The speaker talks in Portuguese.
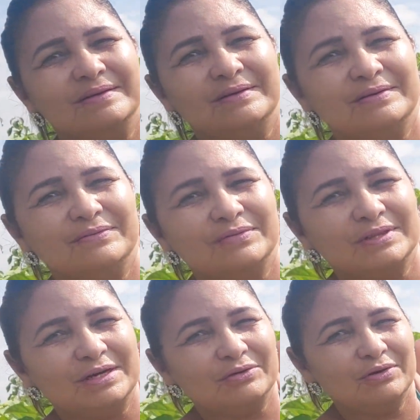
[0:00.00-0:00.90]
Ó, vou
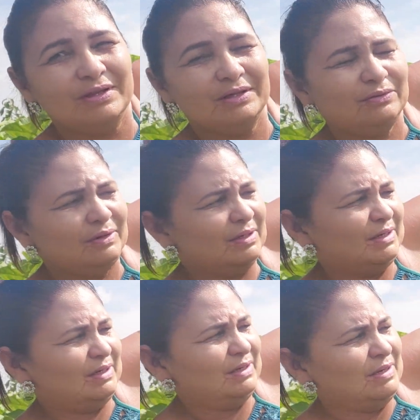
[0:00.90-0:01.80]
tá colhendo
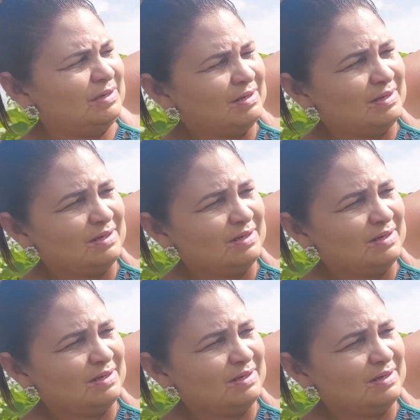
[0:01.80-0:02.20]
aqui.